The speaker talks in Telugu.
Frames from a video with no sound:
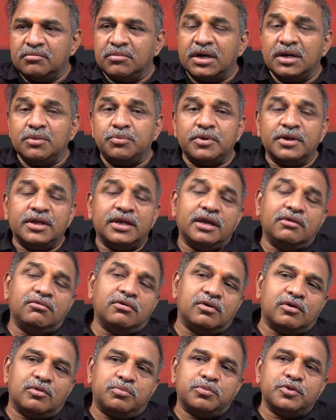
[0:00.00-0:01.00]
మరి ఇప్పుడు ఏం
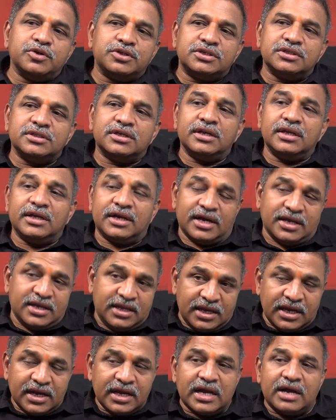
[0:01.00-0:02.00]
లోపం వచ్చిందని ఇంకా
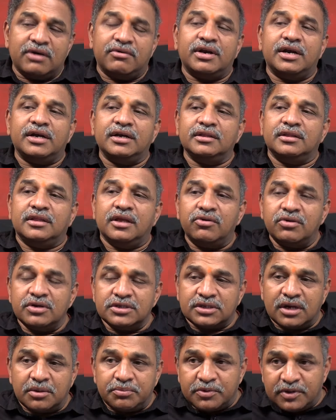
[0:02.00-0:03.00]
ఏం కావాలని దేవుడి
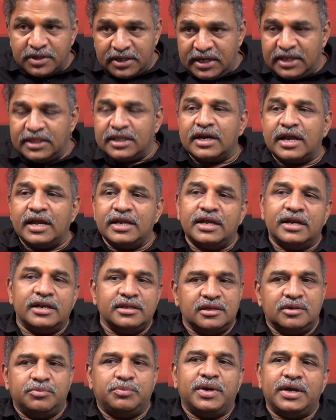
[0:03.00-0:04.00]
స్క్రిప్ట్ ఏది
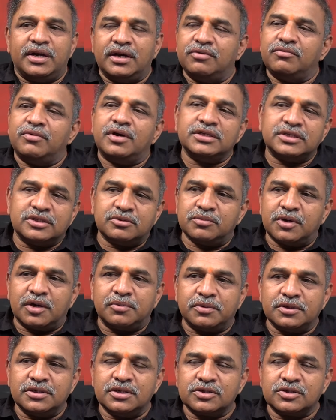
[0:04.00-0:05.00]
రాయాలని చెప్పి ఆయన వాస్తు మార్పులు